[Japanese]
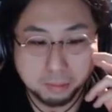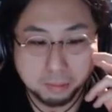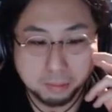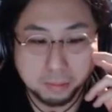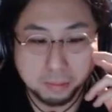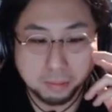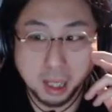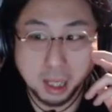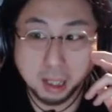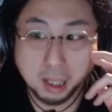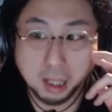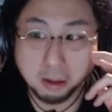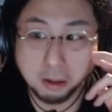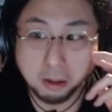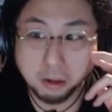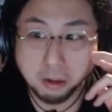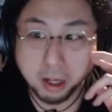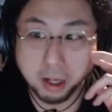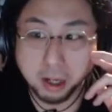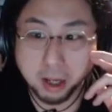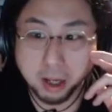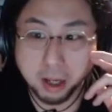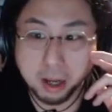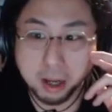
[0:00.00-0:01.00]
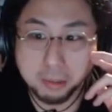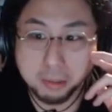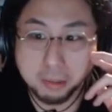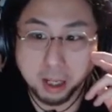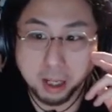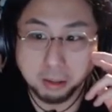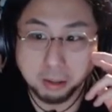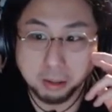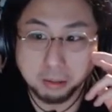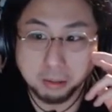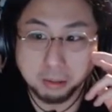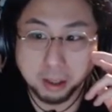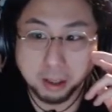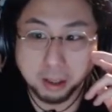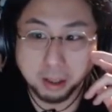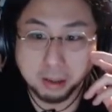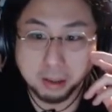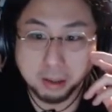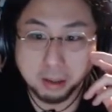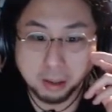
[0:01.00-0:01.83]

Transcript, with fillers: 芸能界は闇が深いのかな。